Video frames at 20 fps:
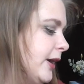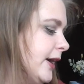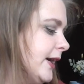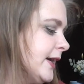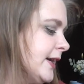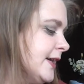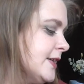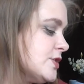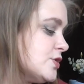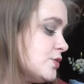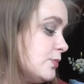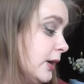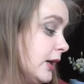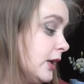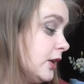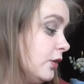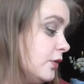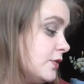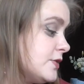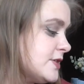bei Kenzo
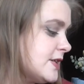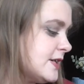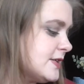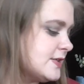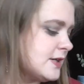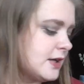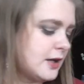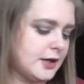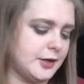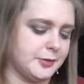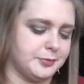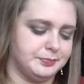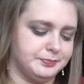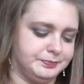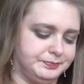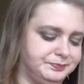mag ich auch sehr, sehr gern.